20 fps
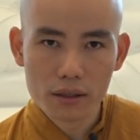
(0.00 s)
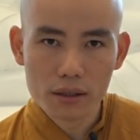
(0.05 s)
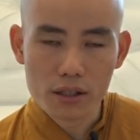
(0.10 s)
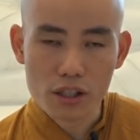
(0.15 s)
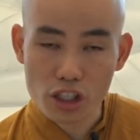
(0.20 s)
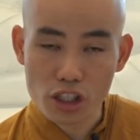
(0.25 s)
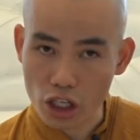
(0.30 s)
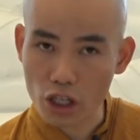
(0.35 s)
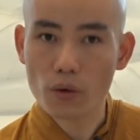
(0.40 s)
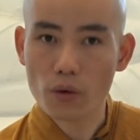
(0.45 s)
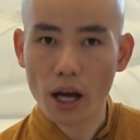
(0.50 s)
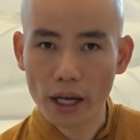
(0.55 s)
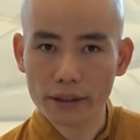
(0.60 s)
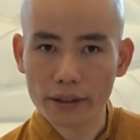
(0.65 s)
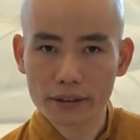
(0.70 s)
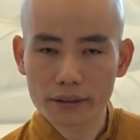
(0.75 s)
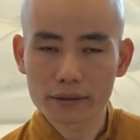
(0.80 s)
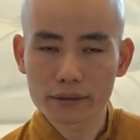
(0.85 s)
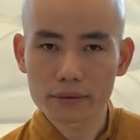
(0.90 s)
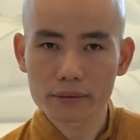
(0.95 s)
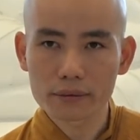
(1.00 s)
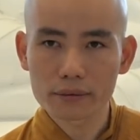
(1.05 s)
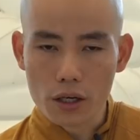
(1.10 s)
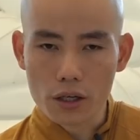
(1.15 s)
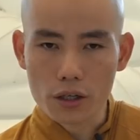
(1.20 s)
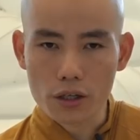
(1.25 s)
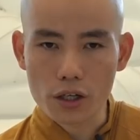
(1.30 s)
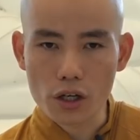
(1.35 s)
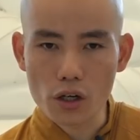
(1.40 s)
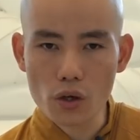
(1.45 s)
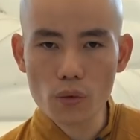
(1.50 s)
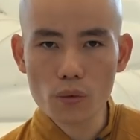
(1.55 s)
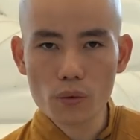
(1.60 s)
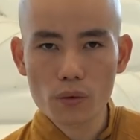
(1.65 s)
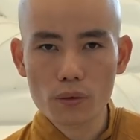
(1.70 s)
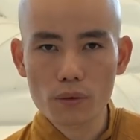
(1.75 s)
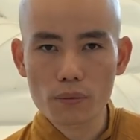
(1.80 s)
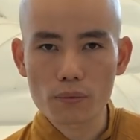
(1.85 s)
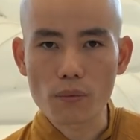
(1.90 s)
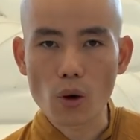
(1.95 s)
xê o hai. Nếu
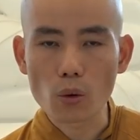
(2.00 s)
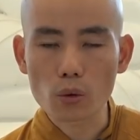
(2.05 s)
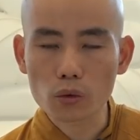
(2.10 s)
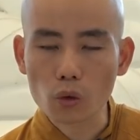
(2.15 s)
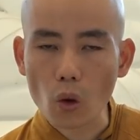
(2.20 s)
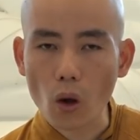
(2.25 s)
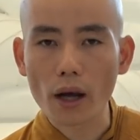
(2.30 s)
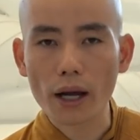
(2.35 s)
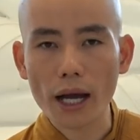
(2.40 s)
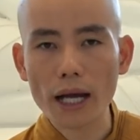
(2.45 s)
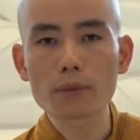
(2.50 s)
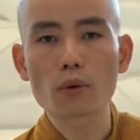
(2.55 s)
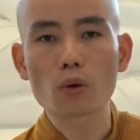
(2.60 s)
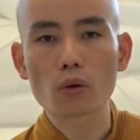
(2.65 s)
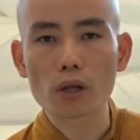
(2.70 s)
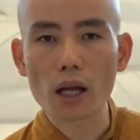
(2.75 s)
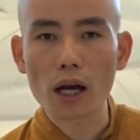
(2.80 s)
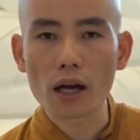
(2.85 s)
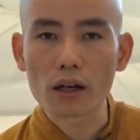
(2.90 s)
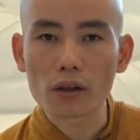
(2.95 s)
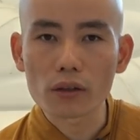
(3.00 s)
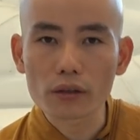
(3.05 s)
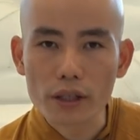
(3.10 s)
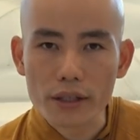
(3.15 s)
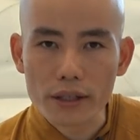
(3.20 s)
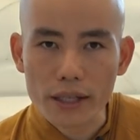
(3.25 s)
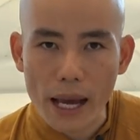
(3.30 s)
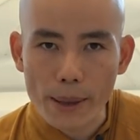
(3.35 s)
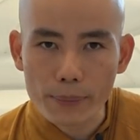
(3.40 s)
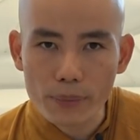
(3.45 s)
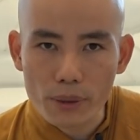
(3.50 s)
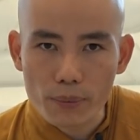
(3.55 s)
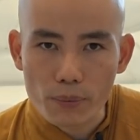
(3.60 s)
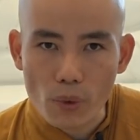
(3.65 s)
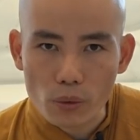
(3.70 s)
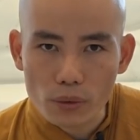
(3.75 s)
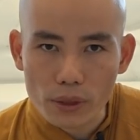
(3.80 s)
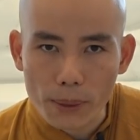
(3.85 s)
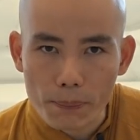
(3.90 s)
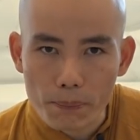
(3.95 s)
một tuần ăn một lần có thể giảm đi
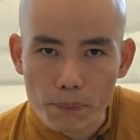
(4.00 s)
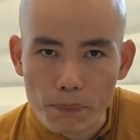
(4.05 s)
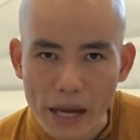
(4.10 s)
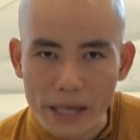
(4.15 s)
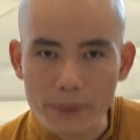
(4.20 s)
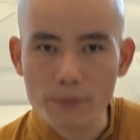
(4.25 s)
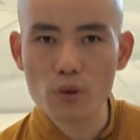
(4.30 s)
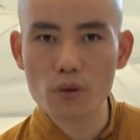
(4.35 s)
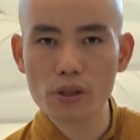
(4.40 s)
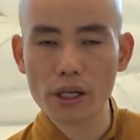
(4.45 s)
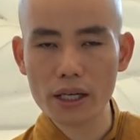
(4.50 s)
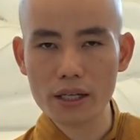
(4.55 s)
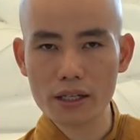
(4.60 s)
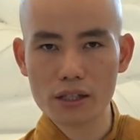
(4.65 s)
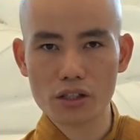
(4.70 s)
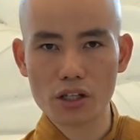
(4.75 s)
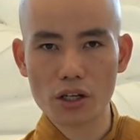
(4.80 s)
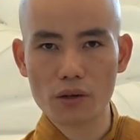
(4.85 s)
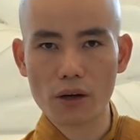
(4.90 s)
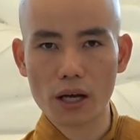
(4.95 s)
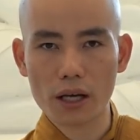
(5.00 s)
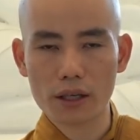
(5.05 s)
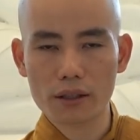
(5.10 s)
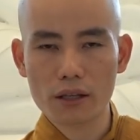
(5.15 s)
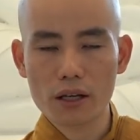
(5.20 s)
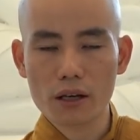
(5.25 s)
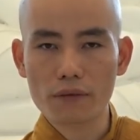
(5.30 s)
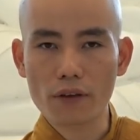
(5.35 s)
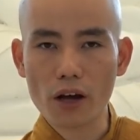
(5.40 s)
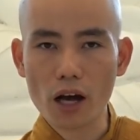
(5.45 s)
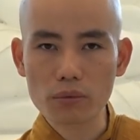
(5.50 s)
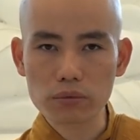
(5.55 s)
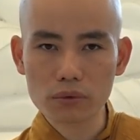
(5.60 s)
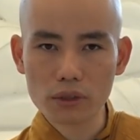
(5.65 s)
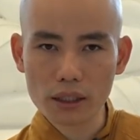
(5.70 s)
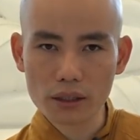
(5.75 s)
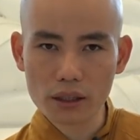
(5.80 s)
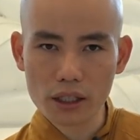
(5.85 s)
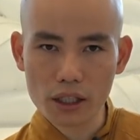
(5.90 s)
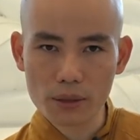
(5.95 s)
một trăm bảy mươi ki lô gam xê o hai. Và ông
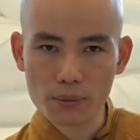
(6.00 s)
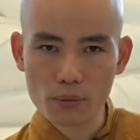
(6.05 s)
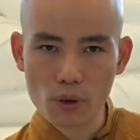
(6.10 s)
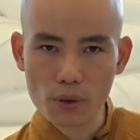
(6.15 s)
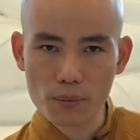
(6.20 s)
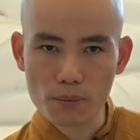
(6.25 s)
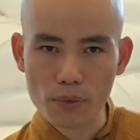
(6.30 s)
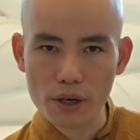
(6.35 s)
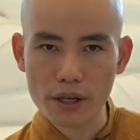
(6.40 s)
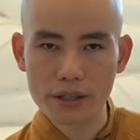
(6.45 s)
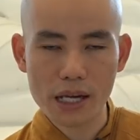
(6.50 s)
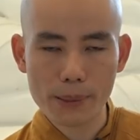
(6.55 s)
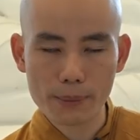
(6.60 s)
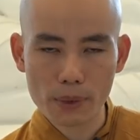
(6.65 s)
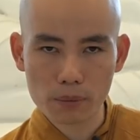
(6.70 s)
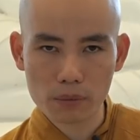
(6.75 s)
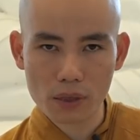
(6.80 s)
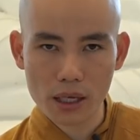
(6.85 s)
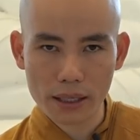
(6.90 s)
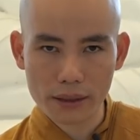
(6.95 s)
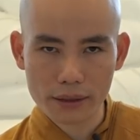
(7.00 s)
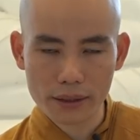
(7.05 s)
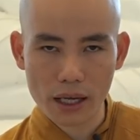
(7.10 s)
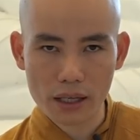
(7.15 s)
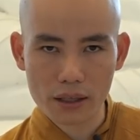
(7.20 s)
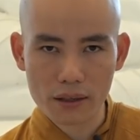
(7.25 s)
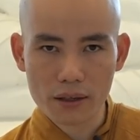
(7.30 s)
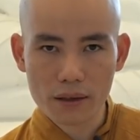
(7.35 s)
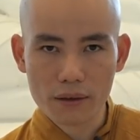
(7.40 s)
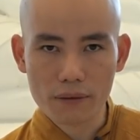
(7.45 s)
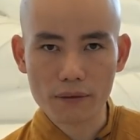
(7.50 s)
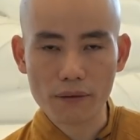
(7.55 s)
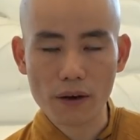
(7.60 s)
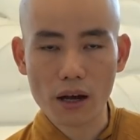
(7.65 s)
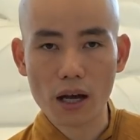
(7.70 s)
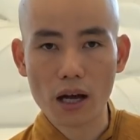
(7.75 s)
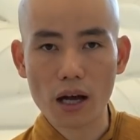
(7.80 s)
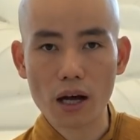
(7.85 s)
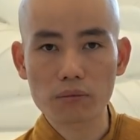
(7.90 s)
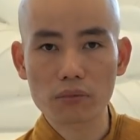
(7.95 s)
ta tuyên bố mười năm ông đã ăn chay
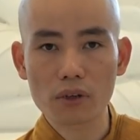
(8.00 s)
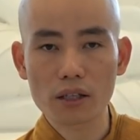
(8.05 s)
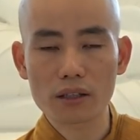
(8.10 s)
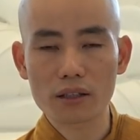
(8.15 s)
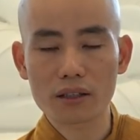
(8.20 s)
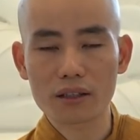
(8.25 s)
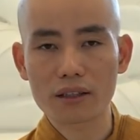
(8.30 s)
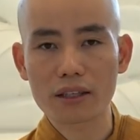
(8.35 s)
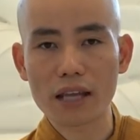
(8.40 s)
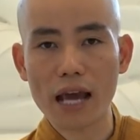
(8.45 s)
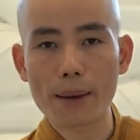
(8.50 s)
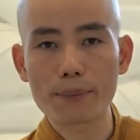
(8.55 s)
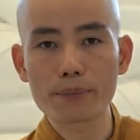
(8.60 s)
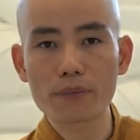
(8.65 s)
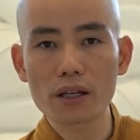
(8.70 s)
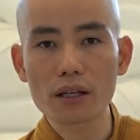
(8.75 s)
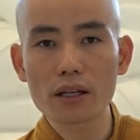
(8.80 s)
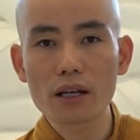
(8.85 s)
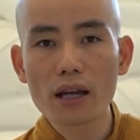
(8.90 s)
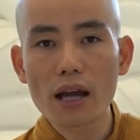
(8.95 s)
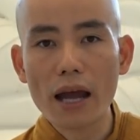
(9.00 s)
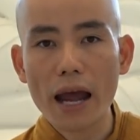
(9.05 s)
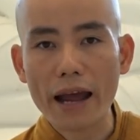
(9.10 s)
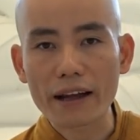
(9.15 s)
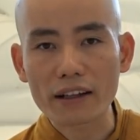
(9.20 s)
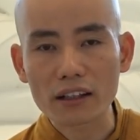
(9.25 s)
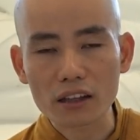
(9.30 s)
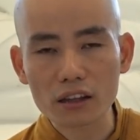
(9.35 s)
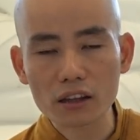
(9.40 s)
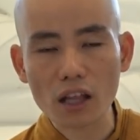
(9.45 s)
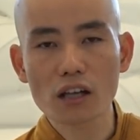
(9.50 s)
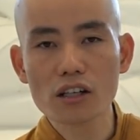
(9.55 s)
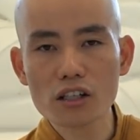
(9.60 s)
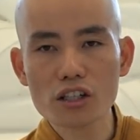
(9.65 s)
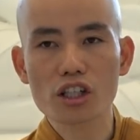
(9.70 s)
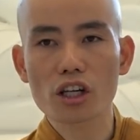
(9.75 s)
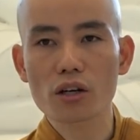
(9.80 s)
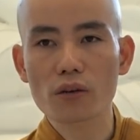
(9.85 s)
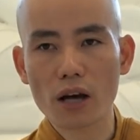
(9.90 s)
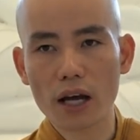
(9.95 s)
và ông đã giảm đi hàng tấn
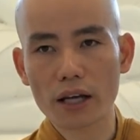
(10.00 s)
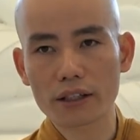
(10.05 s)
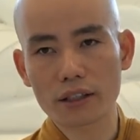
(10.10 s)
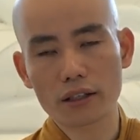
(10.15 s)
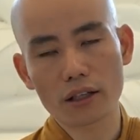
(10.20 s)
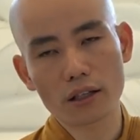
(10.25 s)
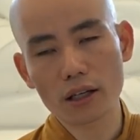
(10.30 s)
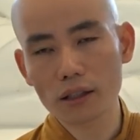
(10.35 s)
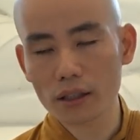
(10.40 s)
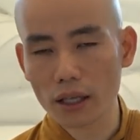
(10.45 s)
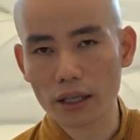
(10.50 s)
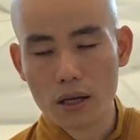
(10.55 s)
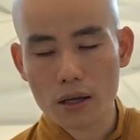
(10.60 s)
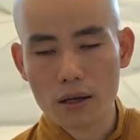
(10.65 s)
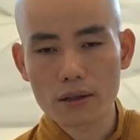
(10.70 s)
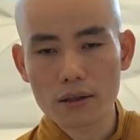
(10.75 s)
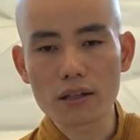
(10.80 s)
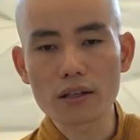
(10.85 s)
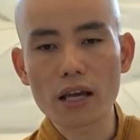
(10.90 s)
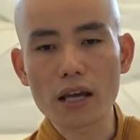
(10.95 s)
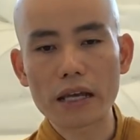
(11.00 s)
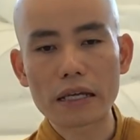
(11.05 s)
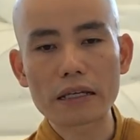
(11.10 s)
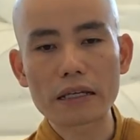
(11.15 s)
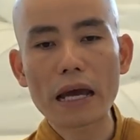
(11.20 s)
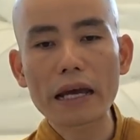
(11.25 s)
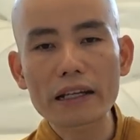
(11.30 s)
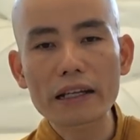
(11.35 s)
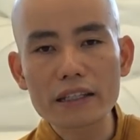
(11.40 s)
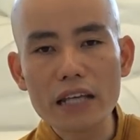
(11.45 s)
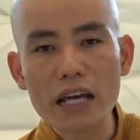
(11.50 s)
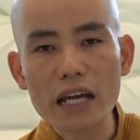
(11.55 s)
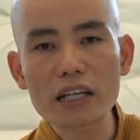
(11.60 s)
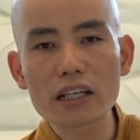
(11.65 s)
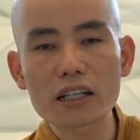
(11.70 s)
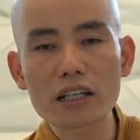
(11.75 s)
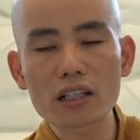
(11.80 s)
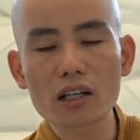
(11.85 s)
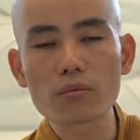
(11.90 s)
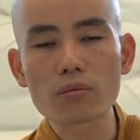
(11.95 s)
xê o hai trên trái đất này. Như vậy ăn
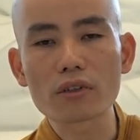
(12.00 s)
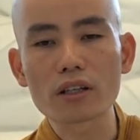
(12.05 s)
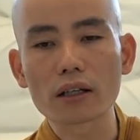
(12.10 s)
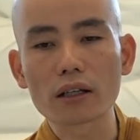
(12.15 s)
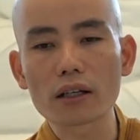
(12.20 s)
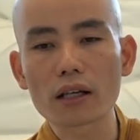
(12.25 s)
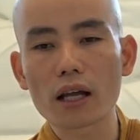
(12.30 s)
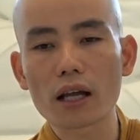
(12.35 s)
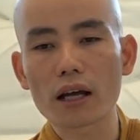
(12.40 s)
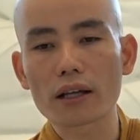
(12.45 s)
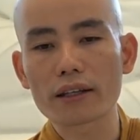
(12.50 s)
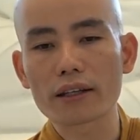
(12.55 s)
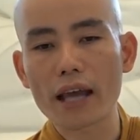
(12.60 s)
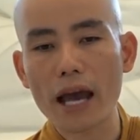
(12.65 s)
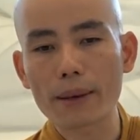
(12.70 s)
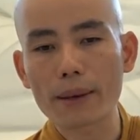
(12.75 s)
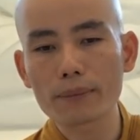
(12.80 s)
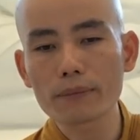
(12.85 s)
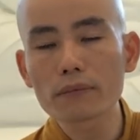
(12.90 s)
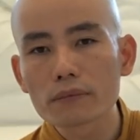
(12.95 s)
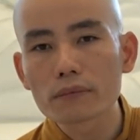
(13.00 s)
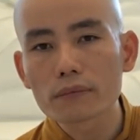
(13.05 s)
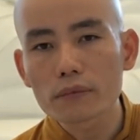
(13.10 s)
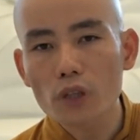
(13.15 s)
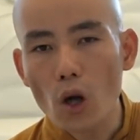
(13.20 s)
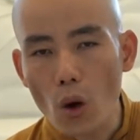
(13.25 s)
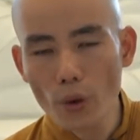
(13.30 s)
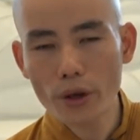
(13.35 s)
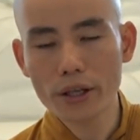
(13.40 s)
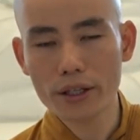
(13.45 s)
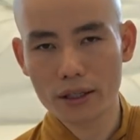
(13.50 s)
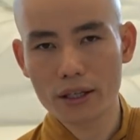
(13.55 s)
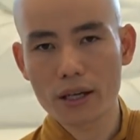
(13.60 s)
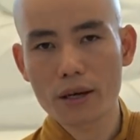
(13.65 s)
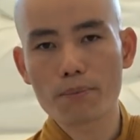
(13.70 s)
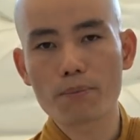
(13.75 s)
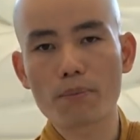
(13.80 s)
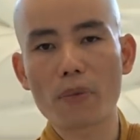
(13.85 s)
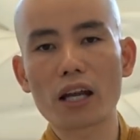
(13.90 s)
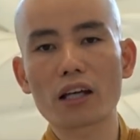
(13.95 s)
chay không những là giảm đói
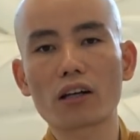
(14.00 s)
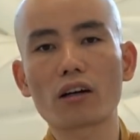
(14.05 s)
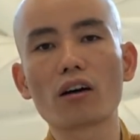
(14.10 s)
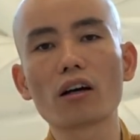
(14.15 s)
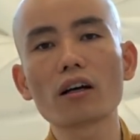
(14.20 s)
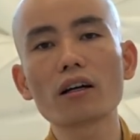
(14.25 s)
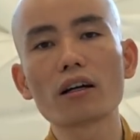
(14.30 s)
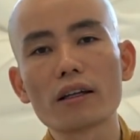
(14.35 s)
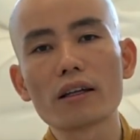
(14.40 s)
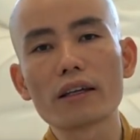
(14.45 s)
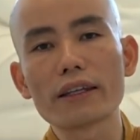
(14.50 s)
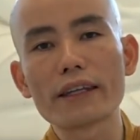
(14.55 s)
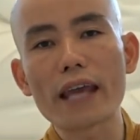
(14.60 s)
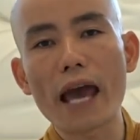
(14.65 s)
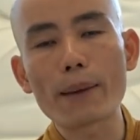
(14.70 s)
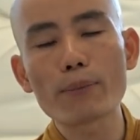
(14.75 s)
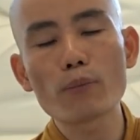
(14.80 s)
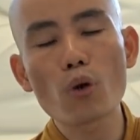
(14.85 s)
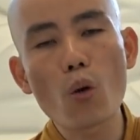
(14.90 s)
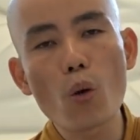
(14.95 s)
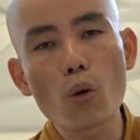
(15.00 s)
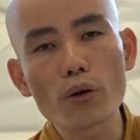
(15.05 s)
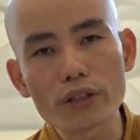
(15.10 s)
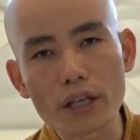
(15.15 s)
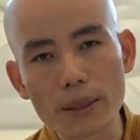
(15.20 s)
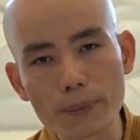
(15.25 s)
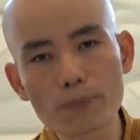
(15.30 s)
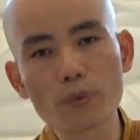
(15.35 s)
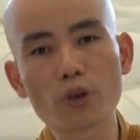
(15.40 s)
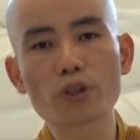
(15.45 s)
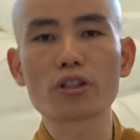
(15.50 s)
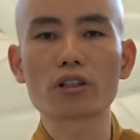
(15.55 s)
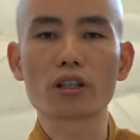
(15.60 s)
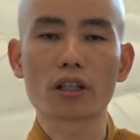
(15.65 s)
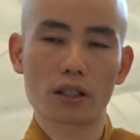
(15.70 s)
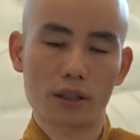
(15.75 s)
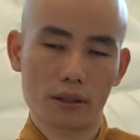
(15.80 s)
mà là còn giảm ô nhiễm môi trường.